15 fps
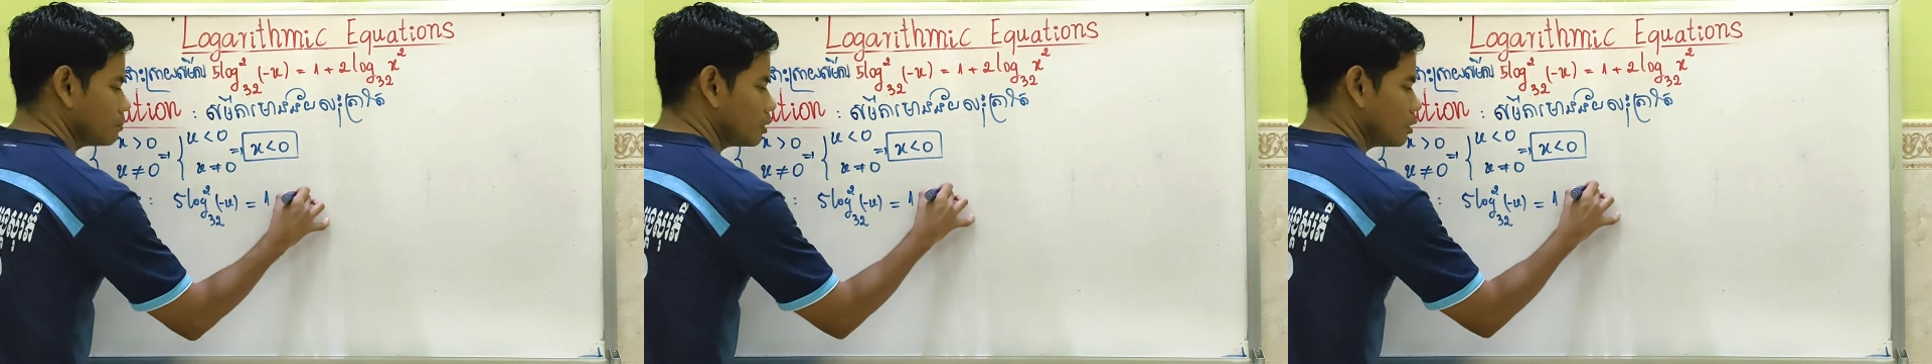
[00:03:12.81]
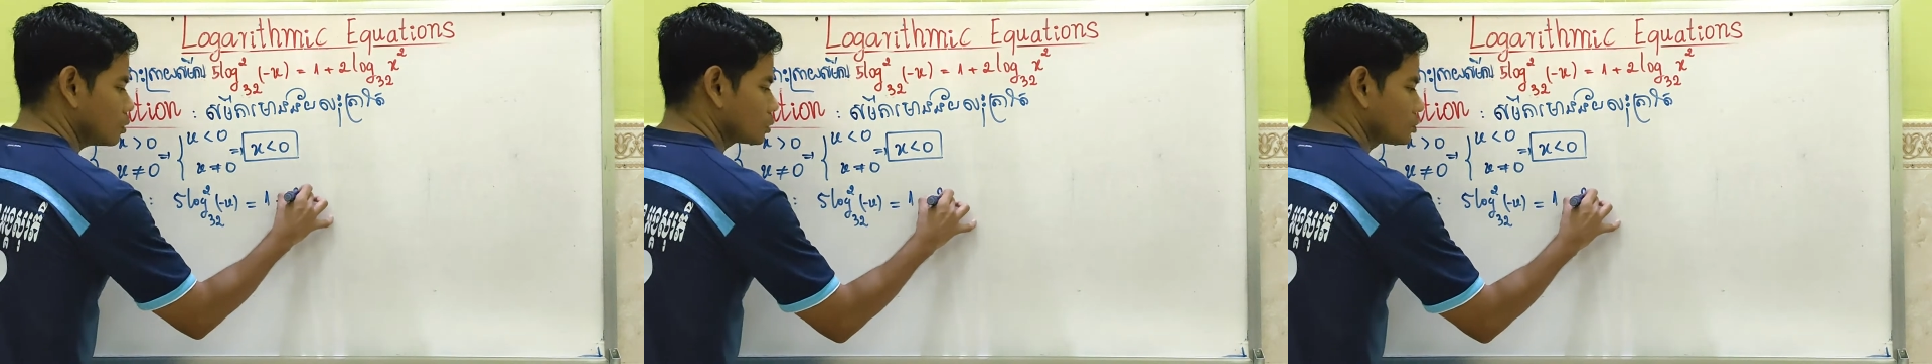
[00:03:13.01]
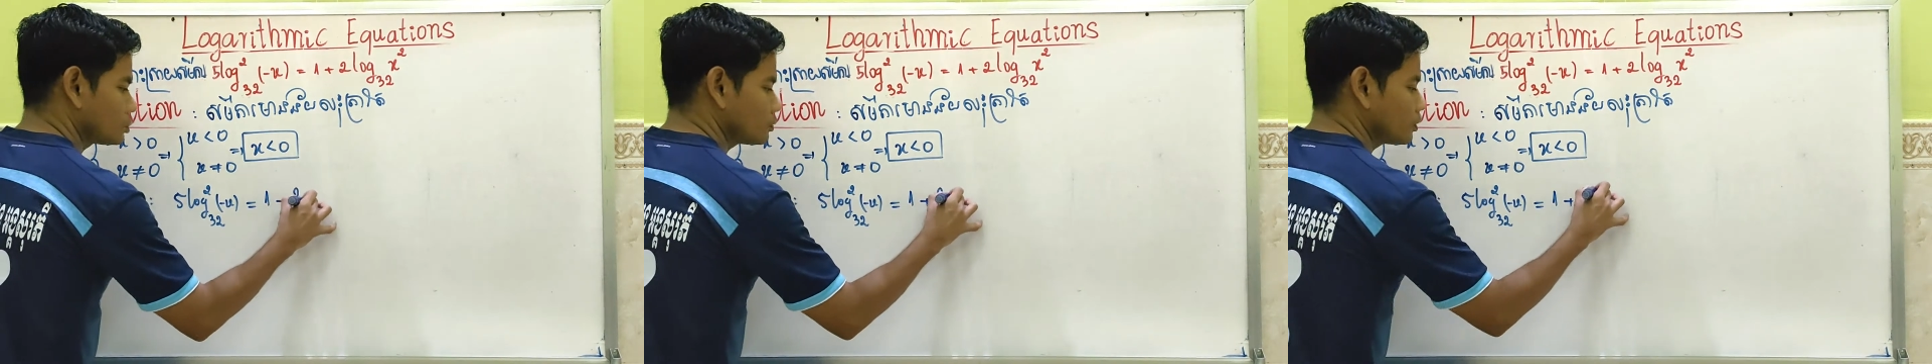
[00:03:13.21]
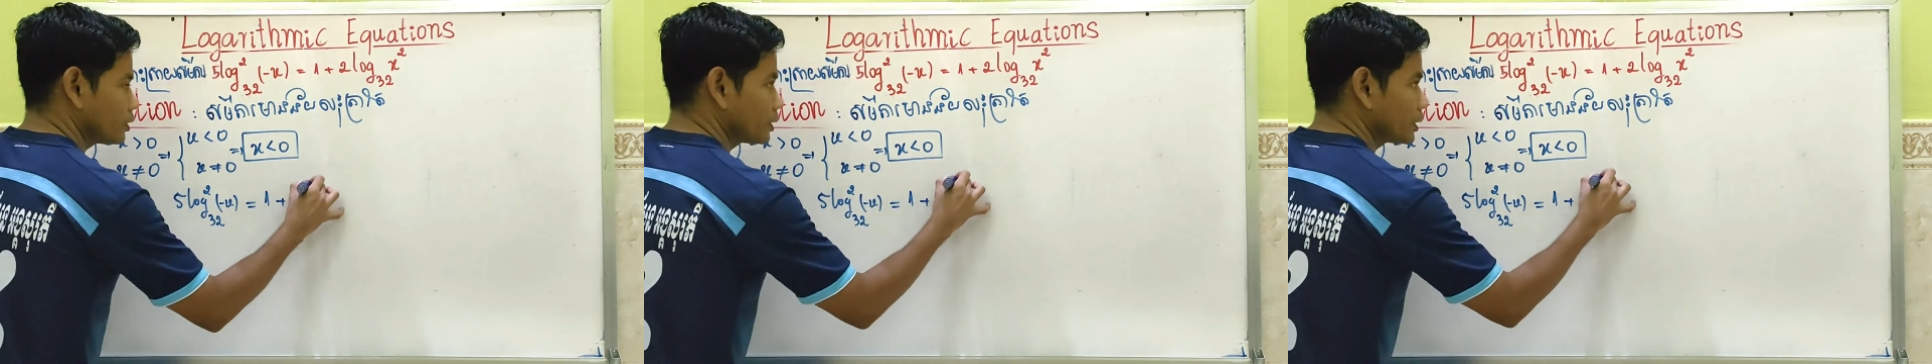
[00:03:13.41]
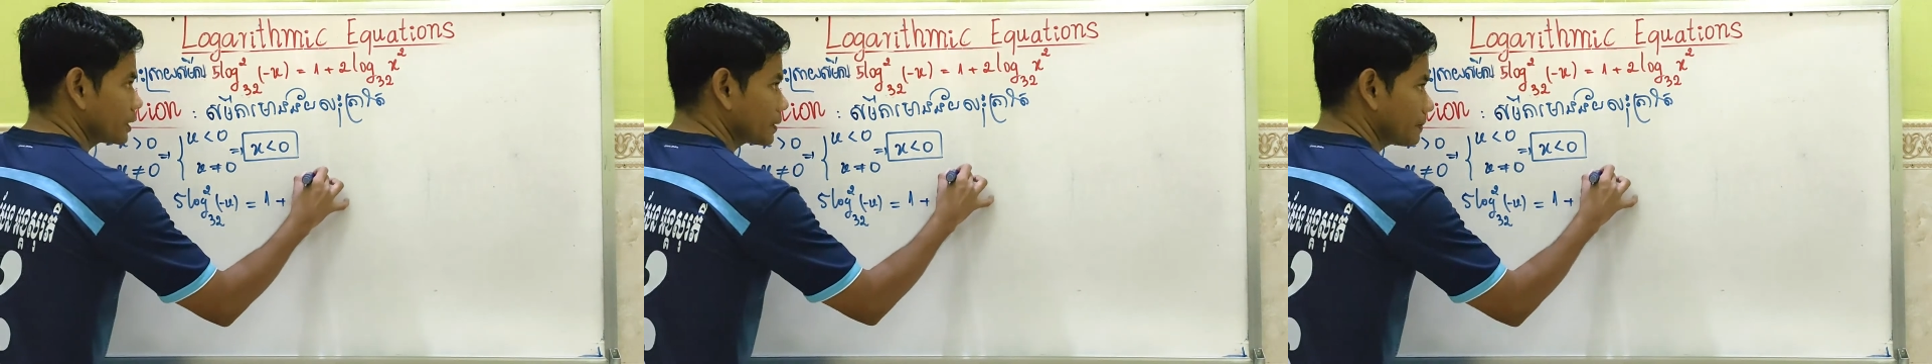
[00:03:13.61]
bột chữ
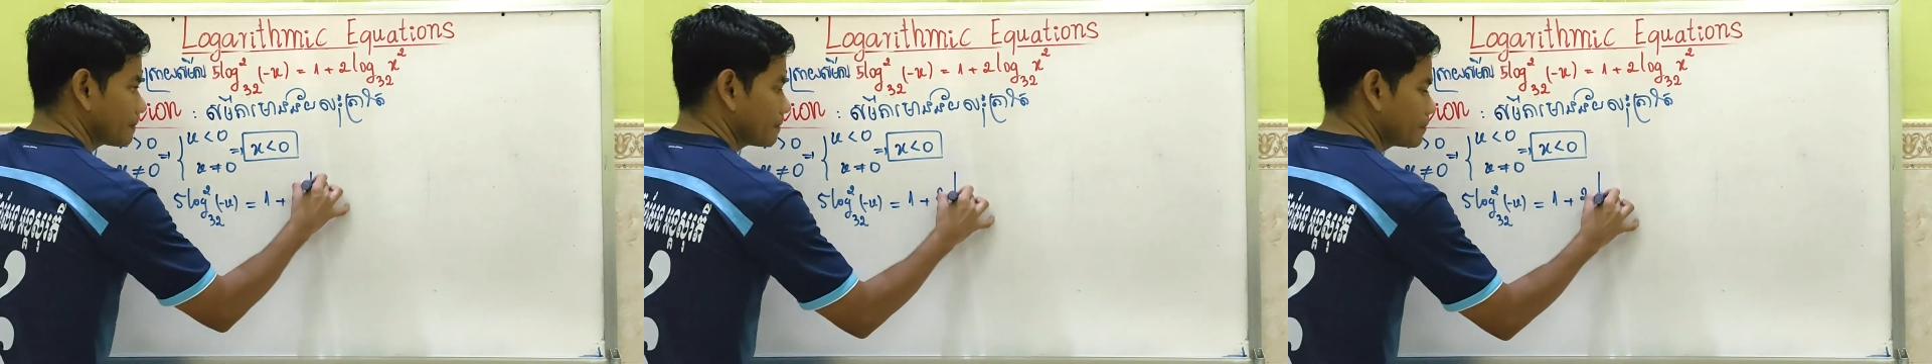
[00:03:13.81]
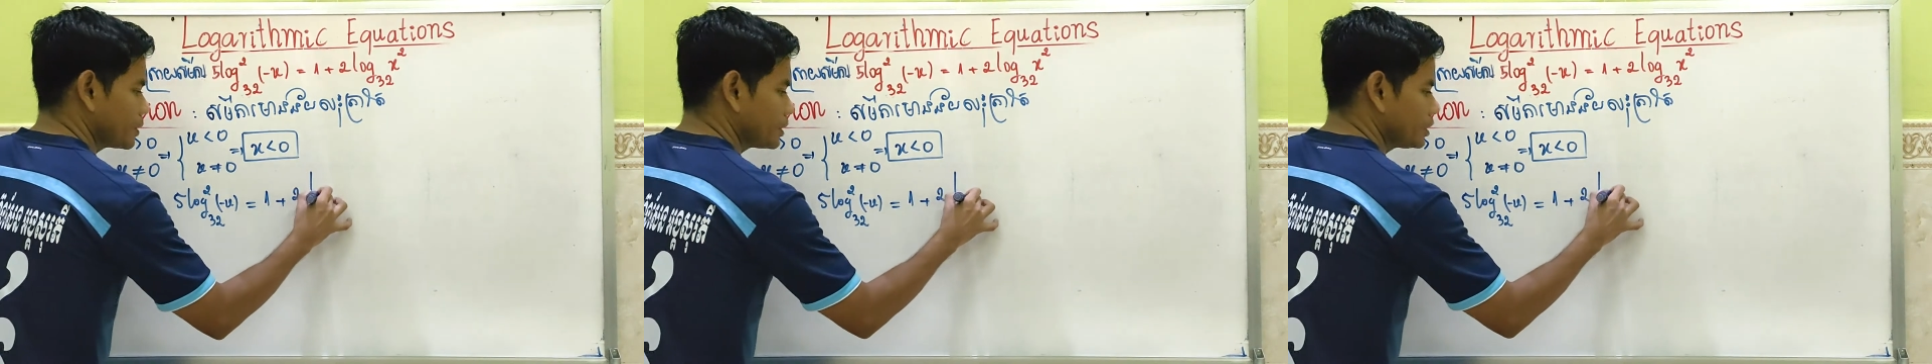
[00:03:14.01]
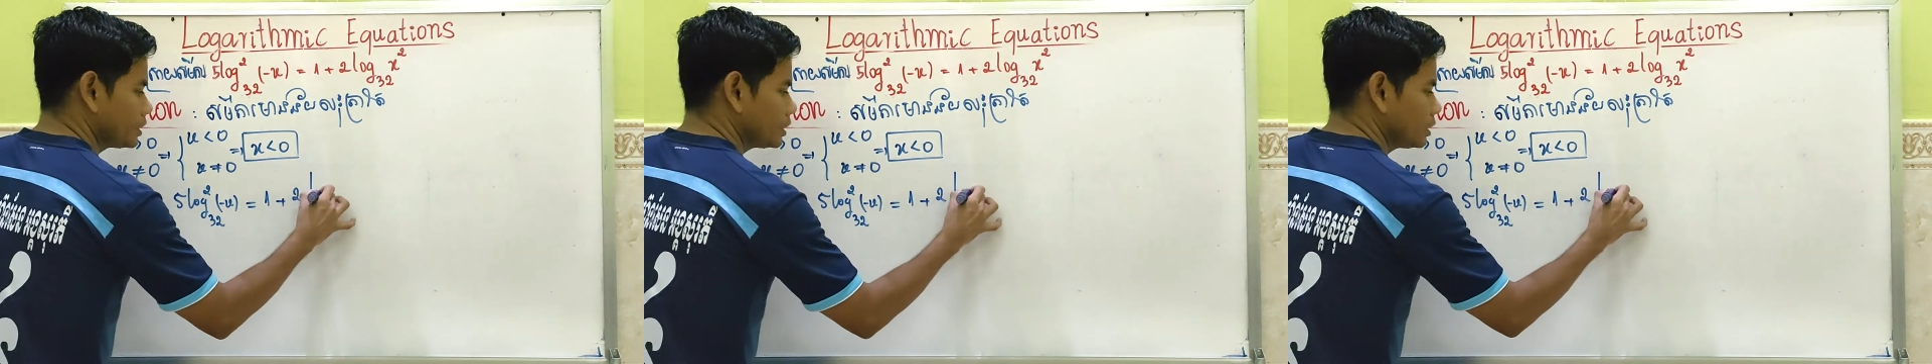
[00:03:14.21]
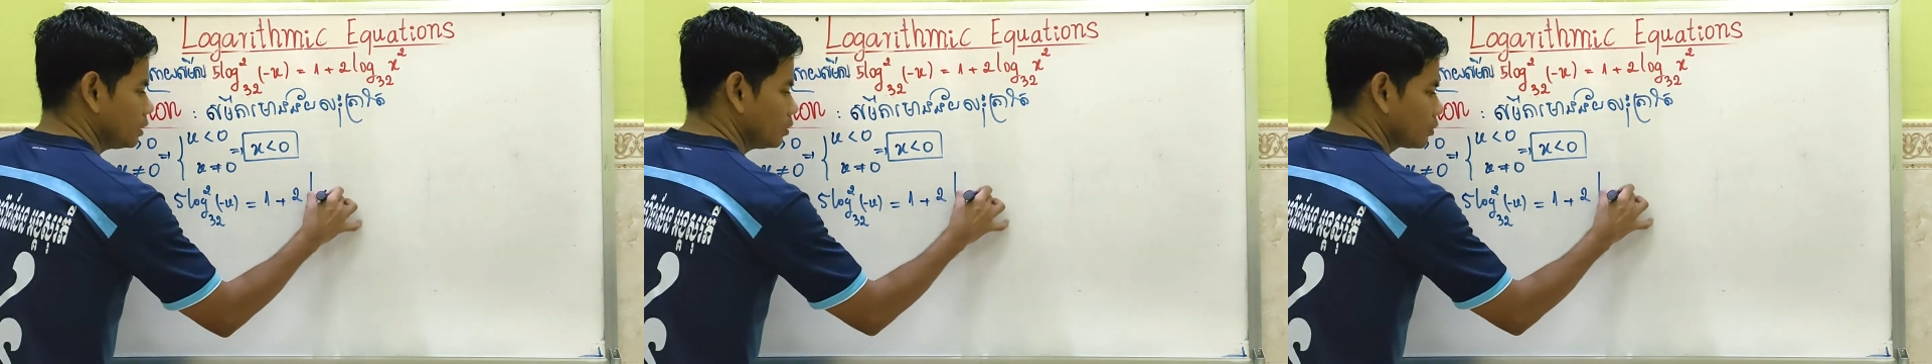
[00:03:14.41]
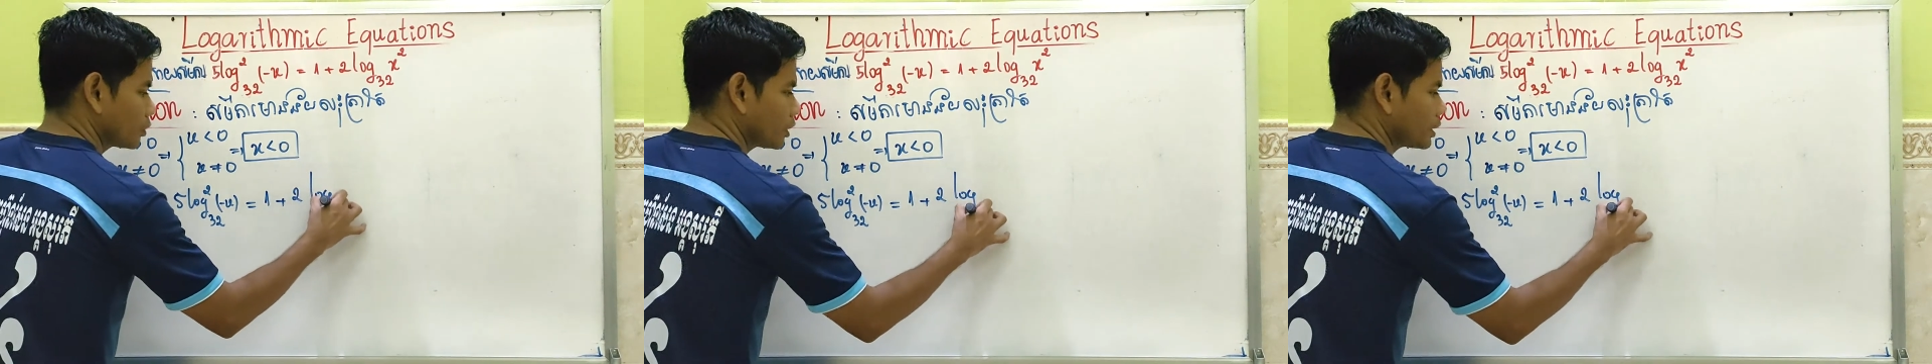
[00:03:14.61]
mũi nâng pi
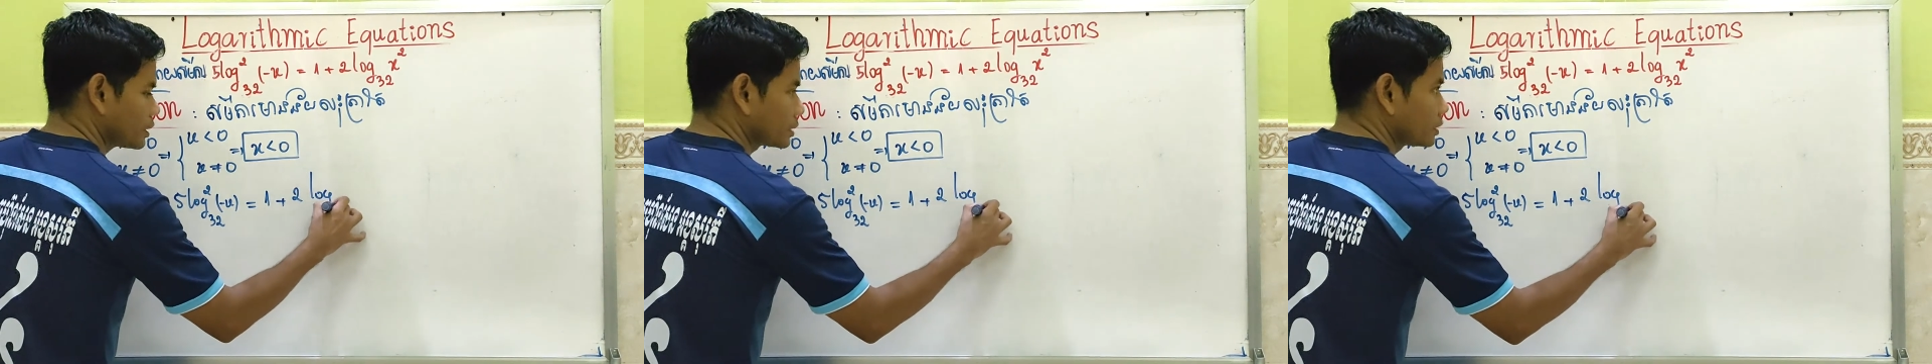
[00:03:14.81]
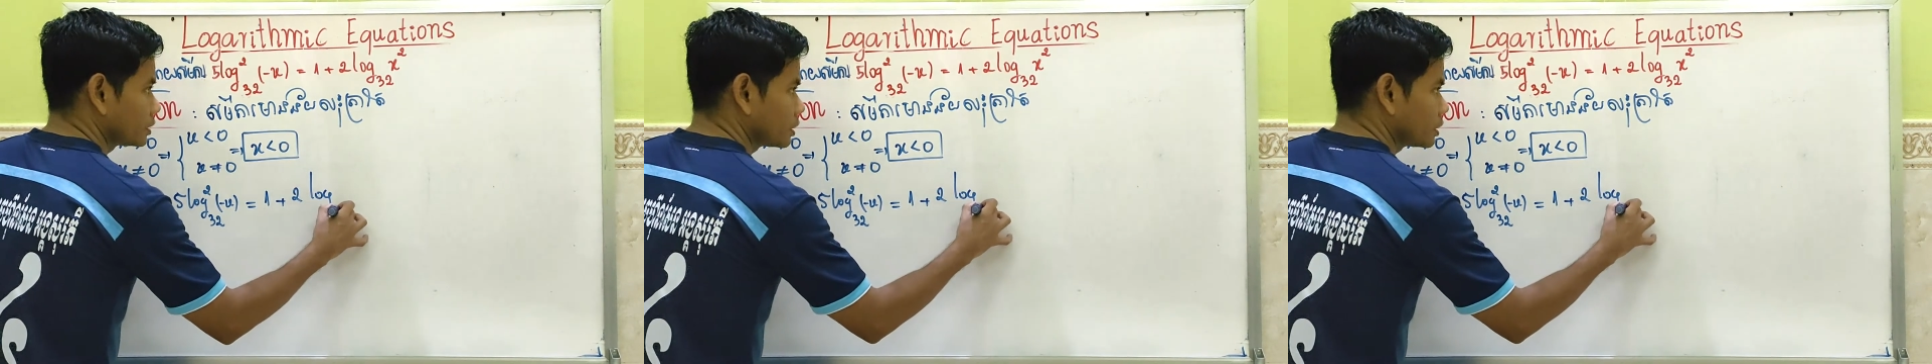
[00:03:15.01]
lô grid